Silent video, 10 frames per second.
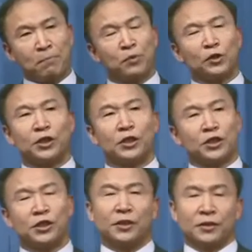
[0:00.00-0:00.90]
不尽
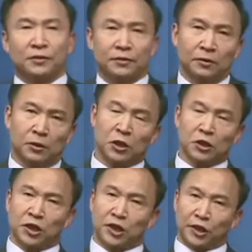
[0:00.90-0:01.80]
意，这
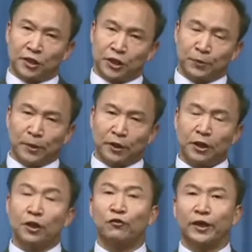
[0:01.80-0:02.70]
是一个基本
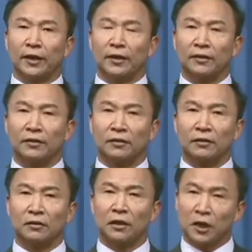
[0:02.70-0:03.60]
定位，
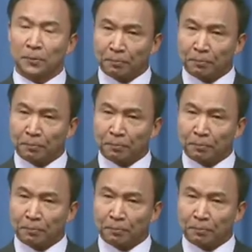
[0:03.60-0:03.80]
但是毕